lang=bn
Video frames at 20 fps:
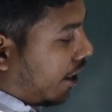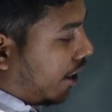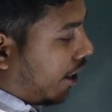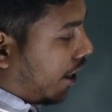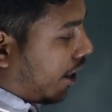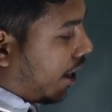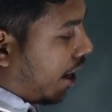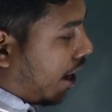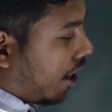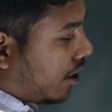
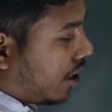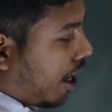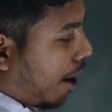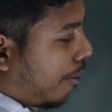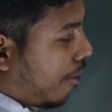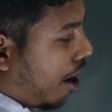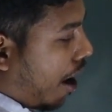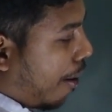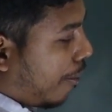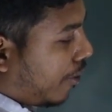দেখে আছে
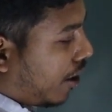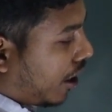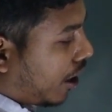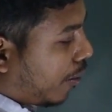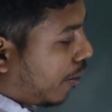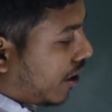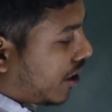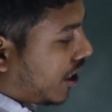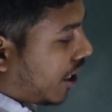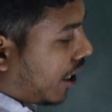আমি আমি দেখতে
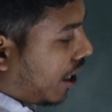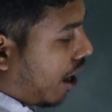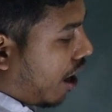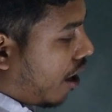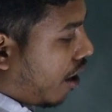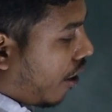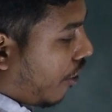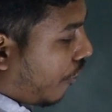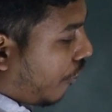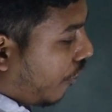পাচ্ছি এখানে
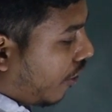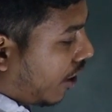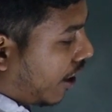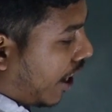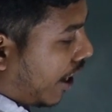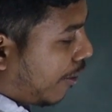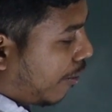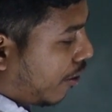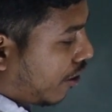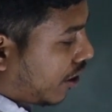আরেফিন
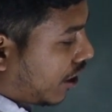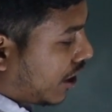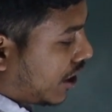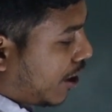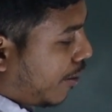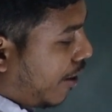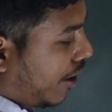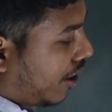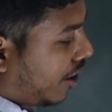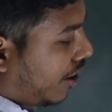খান বলতেছে
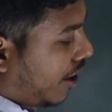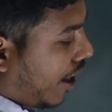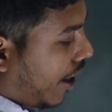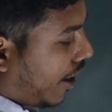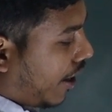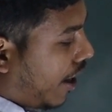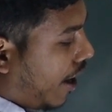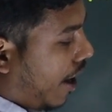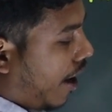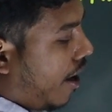ভাইয়া
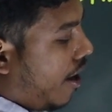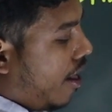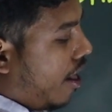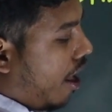দেখে